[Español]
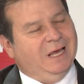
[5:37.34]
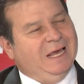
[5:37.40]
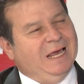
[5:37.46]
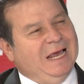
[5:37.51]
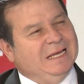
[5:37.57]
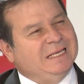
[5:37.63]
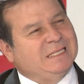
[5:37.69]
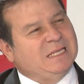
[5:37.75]

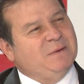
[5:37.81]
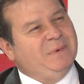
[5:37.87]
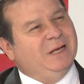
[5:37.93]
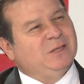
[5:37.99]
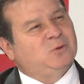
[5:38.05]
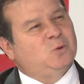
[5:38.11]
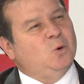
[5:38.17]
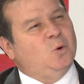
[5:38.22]
Este tema
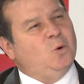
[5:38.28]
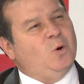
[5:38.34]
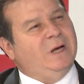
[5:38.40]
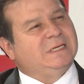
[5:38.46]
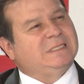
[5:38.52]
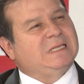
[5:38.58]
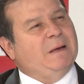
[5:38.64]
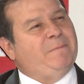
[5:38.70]
tuvo
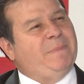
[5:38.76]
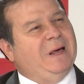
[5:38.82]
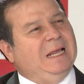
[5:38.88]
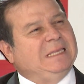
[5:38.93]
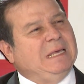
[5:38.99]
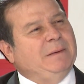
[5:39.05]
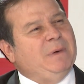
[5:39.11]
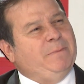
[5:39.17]
hasta
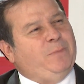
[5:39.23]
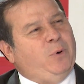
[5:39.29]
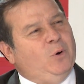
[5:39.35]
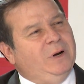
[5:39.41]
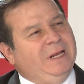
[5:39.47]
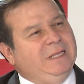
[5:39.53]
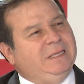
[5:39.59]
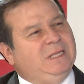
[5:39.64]
para tema
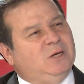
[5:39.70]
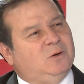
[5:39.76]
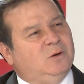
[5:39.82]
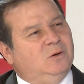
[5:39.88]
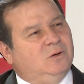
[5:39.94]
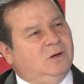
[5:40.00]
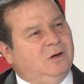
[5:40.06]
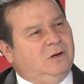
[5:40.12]

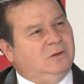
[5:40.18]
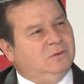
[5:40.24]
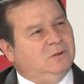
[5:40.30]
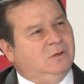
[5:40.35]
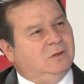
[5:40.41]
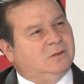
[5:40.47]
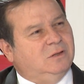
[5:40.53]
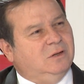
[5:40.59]
político, ¿no,
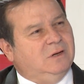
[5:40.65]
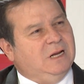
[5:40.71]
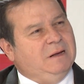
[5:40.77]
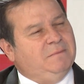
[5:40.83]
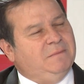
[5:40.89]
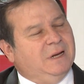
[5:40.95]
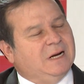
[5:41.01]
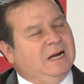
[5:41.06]

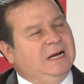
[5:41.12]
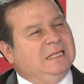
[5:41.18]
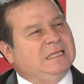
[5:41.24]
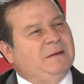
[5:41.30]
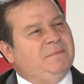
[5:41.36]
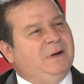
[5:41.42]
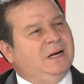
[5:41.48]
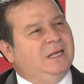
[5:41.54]
doctora
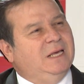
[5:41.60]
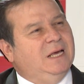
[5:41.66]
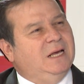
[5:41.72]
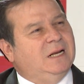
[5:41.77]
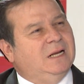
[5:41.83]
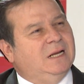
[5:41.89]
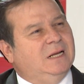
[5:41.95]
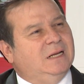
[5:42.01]
Margarita
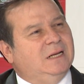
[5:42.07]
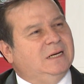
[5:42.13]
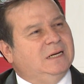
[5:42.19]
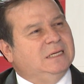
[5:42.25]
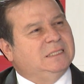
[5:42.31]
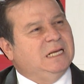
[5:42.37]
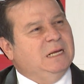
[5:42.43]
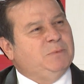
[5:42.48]
María
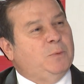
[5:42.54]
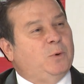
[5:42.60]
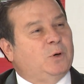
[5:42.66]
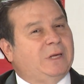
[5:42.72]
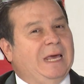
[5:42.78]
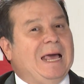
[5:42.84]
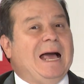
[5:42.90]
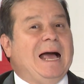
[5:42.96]
Restrepo?
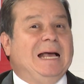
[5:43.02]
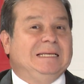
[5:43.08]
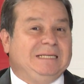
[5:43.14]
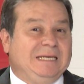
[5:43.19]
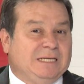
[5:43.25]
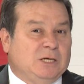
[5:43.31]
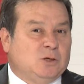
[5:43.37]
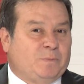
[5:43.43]
Porque
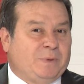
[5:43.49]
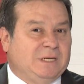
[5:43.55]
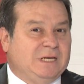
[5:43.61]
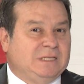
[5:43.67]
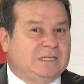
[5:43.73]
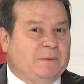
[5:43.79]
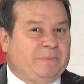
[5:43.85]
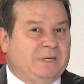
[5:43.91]
allí se hizo
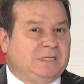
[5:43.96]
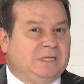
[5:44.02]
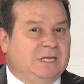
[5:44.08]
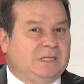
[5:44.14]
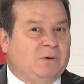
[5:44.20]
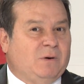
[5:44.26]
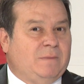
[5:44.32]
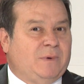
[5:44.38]
presente el
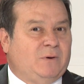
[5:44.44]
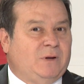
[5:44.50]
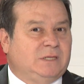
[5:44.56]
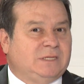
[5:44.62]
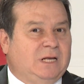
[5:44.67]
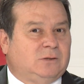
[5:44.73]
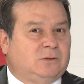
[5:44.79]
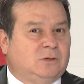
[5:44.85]
presidente Juan Manuel
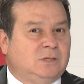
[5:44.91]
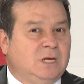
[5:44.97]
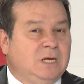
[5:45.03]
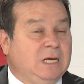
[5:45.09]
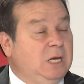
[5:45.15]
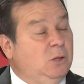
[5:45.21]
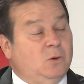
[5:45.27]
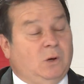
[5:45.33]
Santos
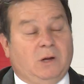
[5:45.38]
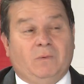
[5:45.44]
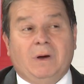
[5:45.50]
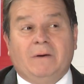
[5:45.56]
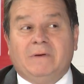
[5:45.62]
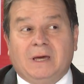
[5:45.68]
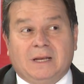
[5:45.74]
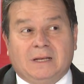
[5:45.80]
y no le
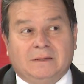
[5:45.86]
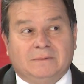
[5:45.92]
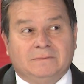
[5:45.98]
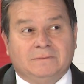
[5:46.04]
fue bien.